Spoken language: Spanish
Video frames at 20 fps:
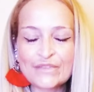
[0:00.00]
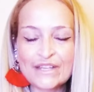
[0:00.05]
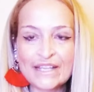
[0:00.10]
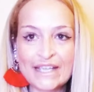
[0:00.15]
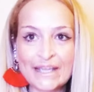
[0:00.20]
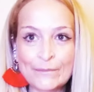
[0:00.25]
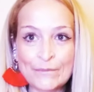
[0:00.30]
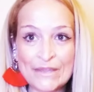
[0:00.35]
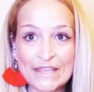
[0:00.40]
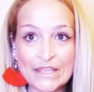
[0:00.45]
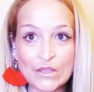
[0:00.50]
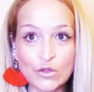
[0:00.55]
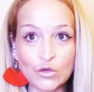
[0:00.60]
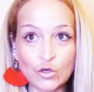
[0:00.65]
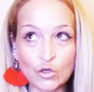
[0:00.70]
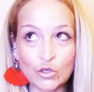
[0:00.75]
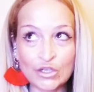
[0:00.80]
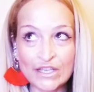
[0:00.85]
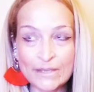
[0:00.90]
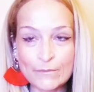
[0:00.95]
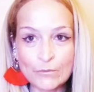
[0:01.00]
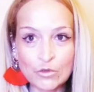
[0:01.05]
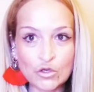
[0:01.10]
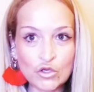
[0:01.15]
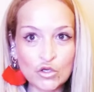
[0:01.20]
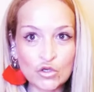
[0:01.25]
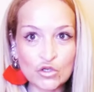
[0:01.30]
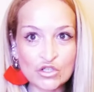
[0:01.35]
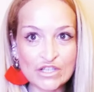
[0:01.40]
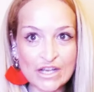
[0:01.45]
He pedido
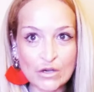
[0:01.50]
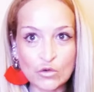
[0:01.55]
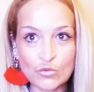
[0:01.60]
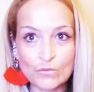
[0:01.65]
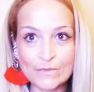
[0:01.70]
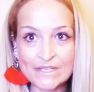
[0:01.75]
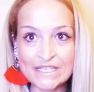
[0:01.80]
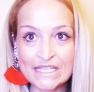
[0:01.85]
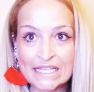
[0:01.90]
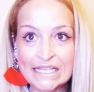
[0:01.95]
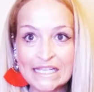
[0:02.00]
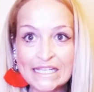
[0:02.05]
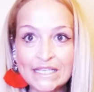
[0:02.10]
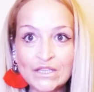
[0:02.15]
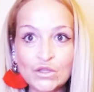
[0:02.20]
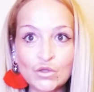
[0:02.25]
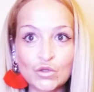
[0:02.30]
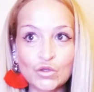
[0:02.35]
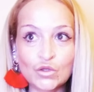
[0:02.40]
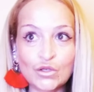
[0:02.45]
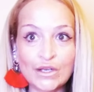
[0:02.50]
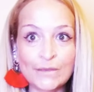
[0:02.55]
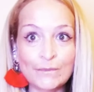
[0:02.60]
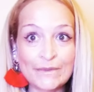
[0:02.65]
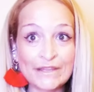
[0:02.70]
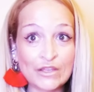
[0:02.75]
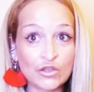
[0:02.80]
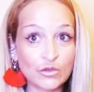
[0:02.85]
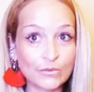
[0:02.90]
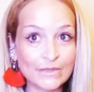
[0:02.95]
kimonos, algún vestidito, he
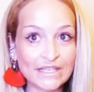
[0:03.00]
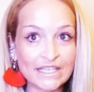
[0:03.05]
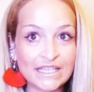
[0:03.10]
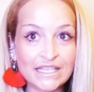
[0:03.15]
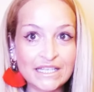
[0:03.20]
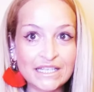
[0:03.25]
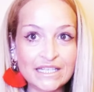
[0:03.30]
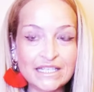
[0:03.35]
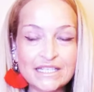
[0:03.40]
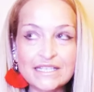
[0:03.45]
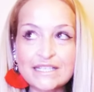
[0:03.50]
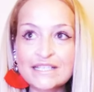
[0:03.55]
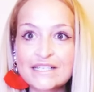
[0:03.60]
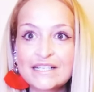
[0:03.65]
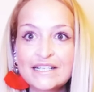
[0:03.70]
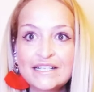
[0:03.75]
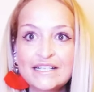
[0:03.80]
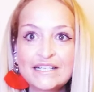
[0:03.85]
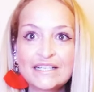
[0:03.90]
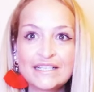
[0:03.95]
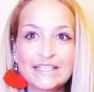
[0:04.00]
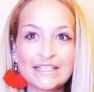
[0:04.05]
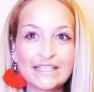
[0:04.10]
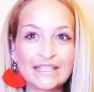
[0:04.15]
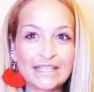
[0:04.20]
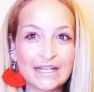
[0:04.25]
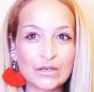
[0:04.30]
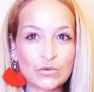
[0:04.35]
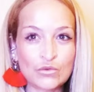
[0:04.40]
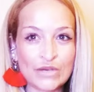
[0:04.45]
pedido bikinis
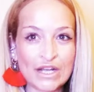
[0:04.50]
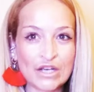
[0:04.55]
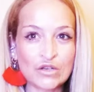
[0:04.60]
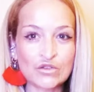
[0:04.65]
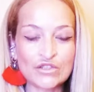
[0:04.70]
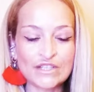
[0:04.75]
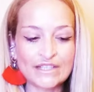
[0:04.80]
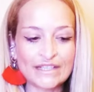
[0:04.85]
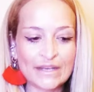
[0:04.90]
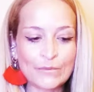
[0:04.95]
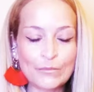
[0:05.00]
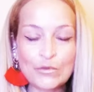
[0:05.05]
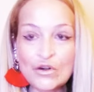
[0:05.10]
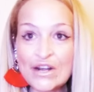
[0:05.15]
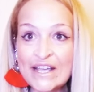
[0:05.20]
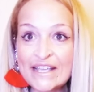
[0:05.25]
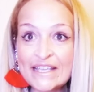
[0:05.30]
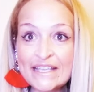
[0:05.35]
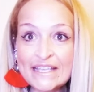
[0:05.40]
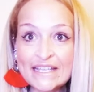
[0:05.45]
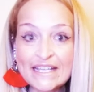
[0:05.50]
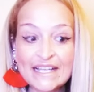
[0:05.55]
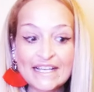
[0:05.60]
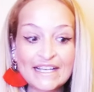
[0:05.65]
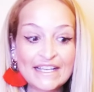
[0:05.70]
y algunas cositas por ahí.